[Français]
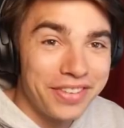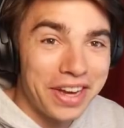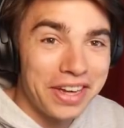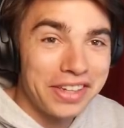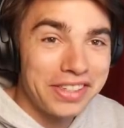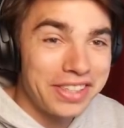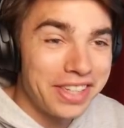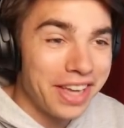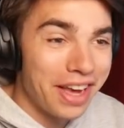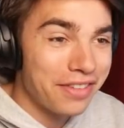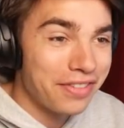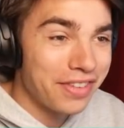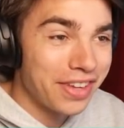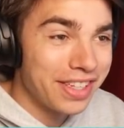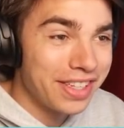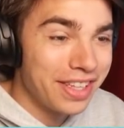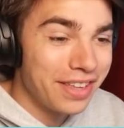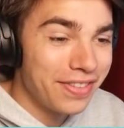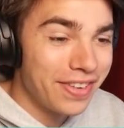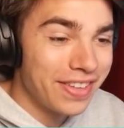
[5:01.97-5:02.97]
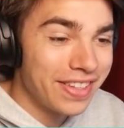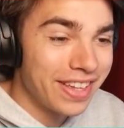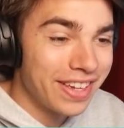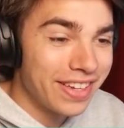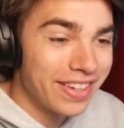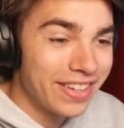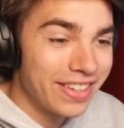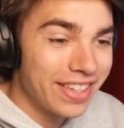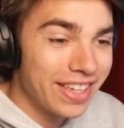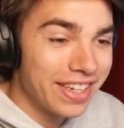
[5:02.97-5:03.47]
réussir à faire une défaite
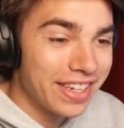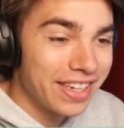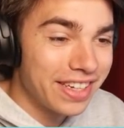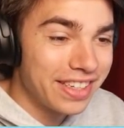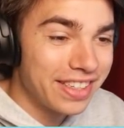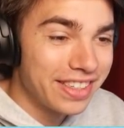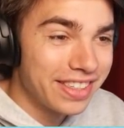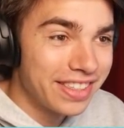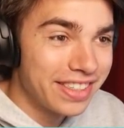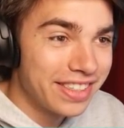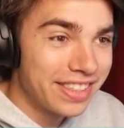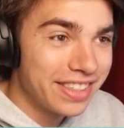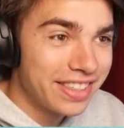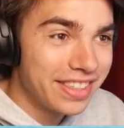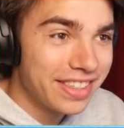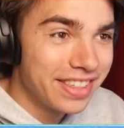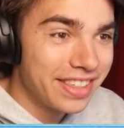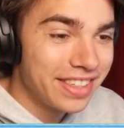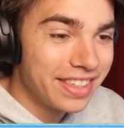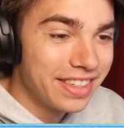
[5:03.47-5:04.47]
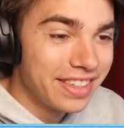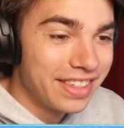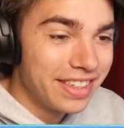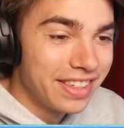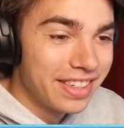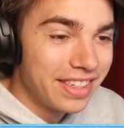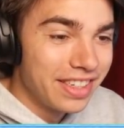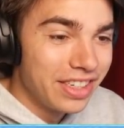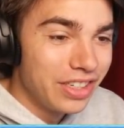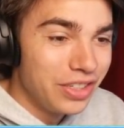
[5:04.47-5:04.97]
avec le deck hein
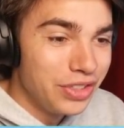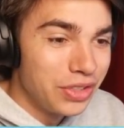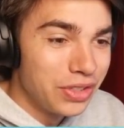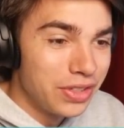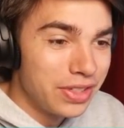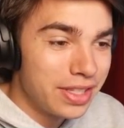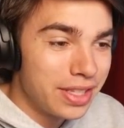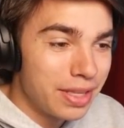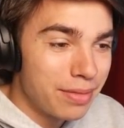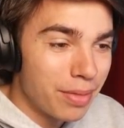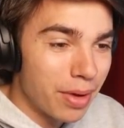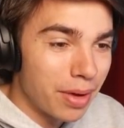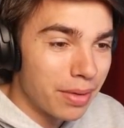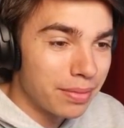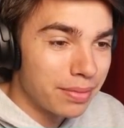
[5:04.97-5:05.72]
Je ne sais pas.